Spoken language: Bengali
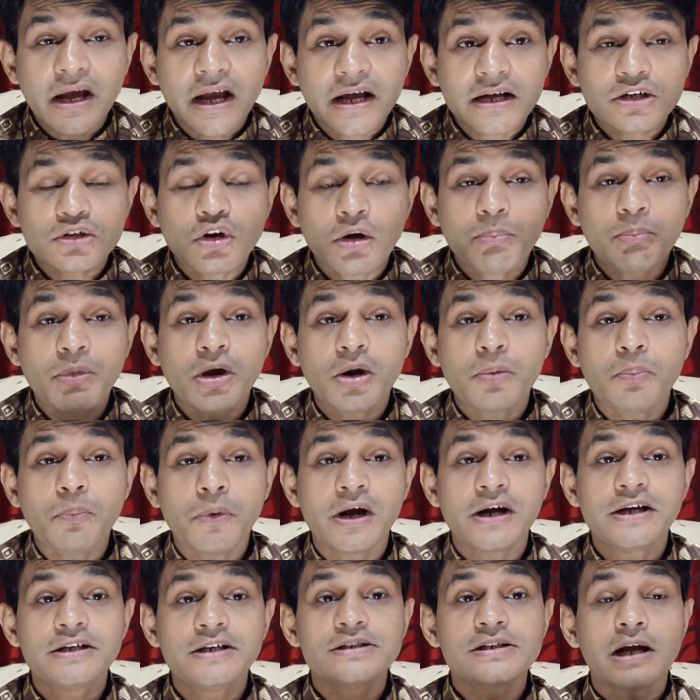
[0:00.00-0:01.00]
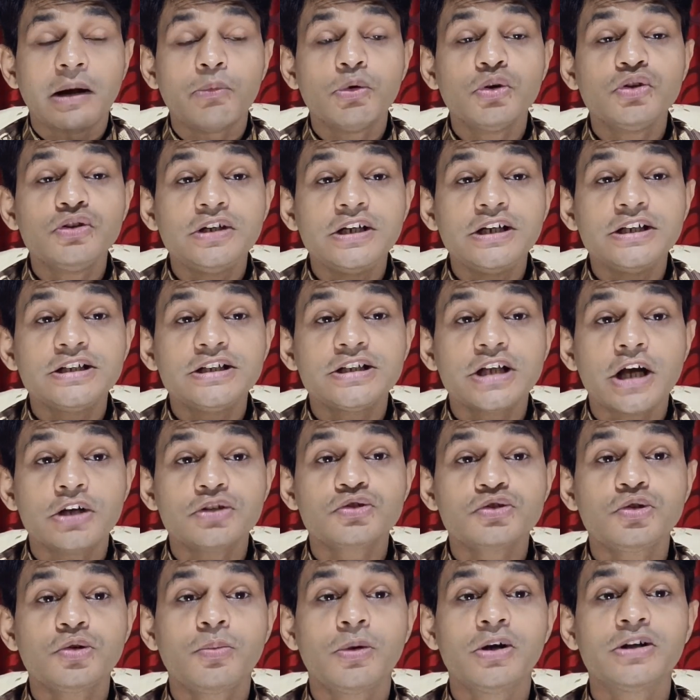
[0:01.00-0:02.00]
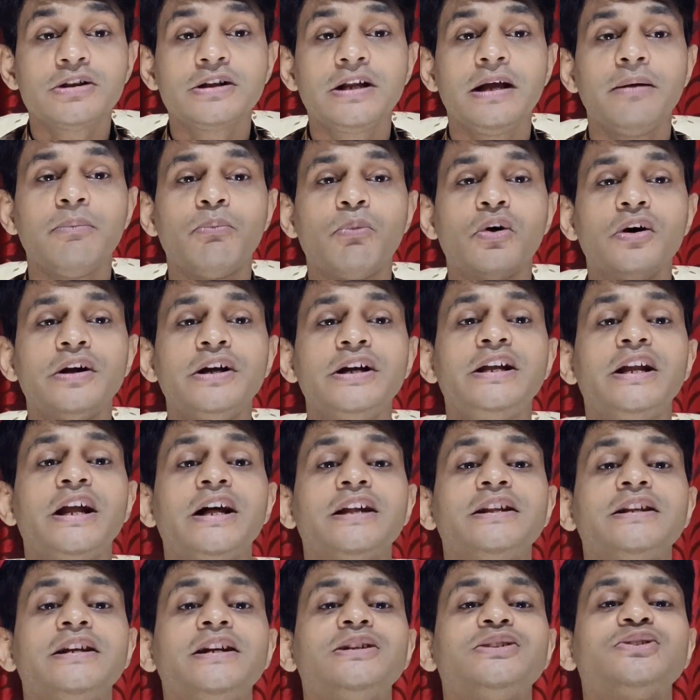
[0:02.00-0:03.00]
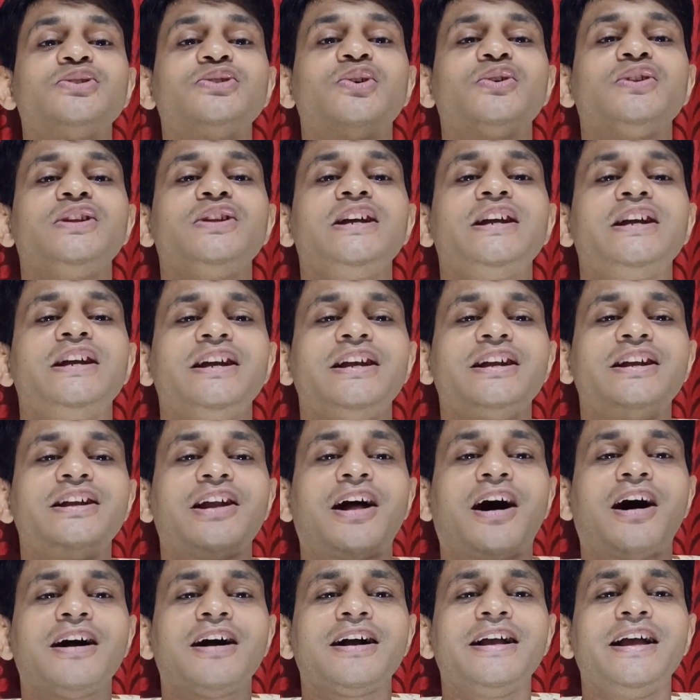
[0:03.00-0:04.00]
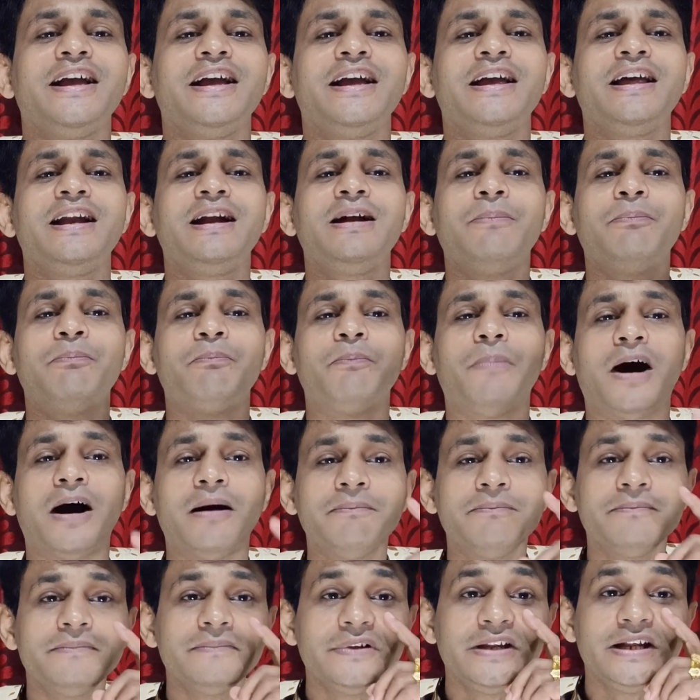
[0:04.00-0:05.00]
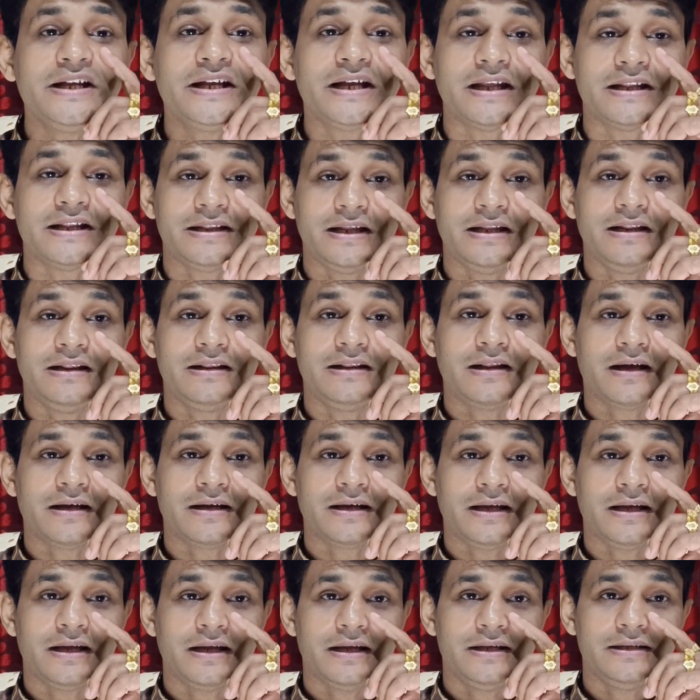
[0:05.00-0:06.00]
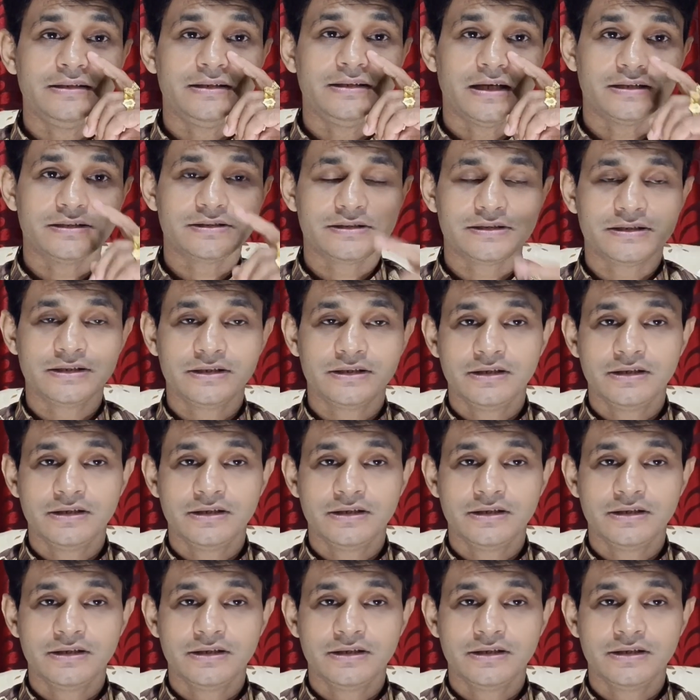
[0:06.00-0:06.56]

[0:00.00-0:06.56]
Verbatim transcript: এক নম্বর পয়েন্ট সামুদ্রিক স্বাস্থ্য মতে মহিলাদের যদি নাকের বাম দিকে তিল থাকে ইয়াস